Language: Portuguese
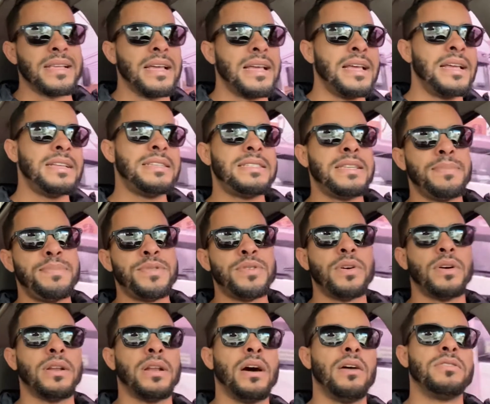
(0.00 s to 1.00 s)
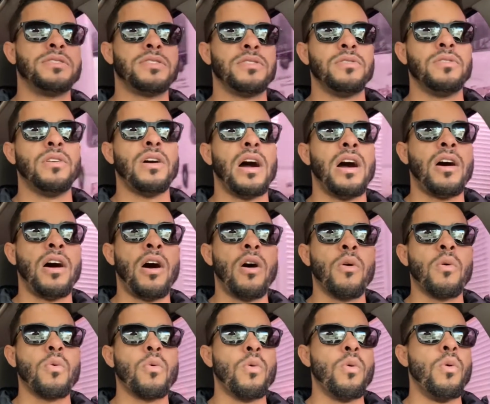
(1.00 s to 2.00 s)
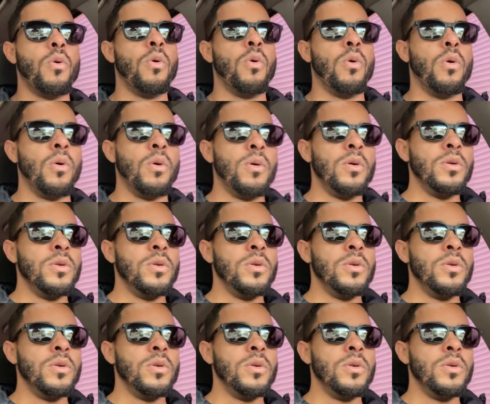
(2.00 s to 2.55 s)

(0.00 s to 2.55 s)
excepcional, seria algo